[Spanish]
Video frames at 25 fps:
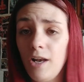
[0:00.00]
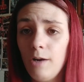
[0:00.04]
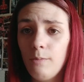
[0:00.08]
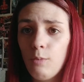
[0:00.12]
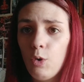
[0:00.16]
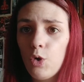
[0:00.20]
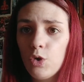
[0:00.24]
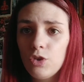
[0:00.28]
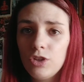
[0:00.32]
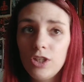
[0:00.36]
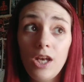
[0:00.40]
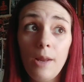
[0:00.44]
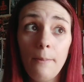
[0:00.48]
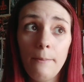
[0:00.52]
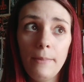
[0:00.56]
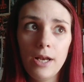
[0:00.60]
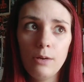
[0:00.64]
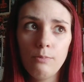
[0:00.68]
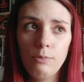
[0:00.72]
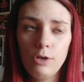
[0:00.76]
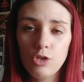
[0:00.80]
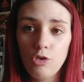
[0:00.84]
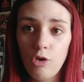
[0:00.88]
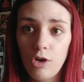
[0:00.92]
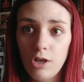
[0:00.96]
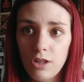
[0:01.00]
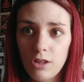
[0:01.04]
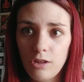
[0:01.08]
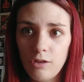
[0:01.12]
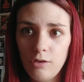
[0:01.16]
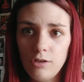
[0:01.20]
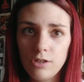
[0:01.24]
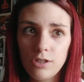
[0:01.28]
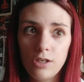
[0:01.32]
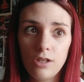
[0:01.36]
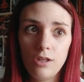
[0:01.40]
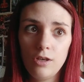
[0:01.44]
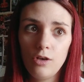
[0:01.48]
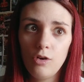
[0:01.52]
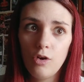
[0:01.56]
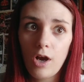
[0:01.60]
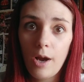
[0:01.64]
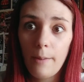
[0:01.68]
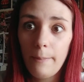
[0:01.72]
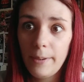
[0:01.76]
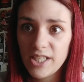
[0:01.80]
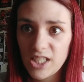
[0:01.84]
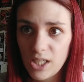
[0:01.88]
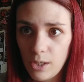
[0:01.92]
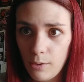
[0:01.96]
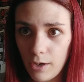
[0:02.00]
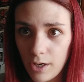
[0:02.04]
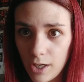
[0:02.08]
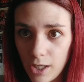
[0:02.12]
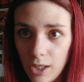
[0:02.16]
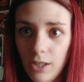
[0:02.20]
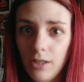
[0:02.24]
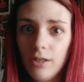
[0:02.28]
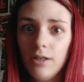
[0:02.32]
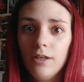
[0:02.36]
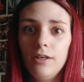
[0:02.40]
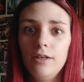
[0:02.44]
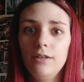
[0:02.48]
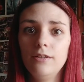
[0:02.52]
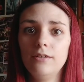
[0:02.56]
a lo mejor tiene mil visualizaciones y digo, ¿qué ha pasado aquí?